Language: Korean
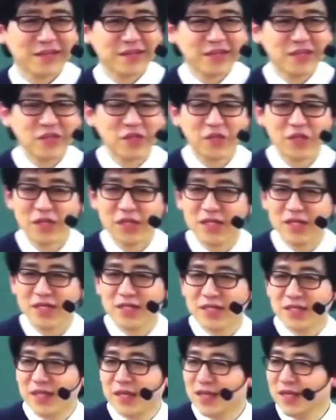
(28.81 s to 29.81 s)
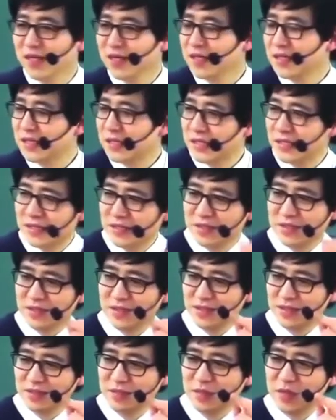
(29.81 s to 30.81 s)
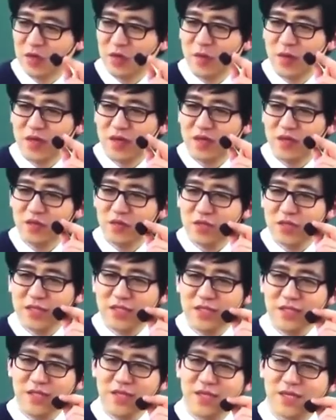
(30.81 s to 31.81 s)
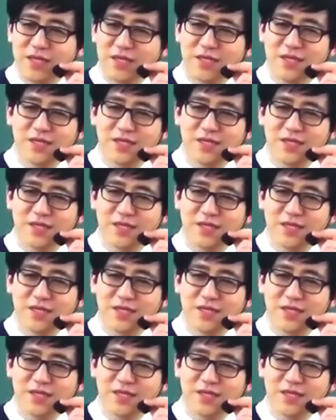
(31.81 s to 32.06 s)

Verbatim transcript: 전달을 했는데 네, 바로 바뀔 줄 알았는데